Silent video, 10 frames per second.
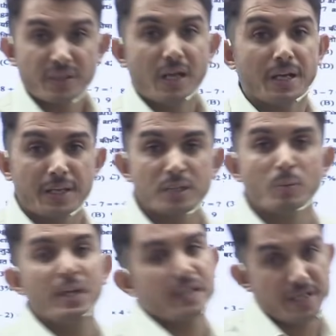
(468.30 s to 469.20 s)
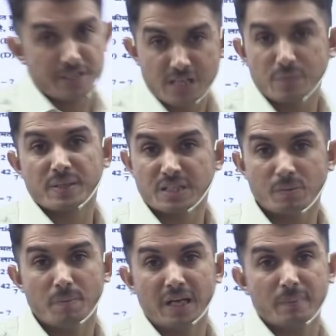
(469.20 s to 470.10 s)
अंकित मूल्य का इट्यासी परसेंट में
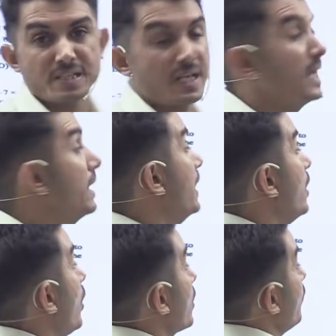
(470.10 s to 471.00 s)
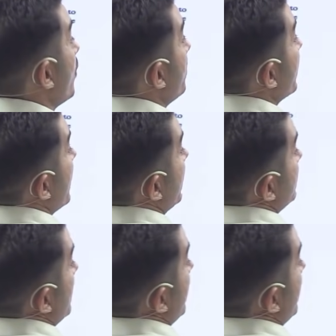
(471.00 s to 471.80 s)
माल बेचा है और वो बिका कितने में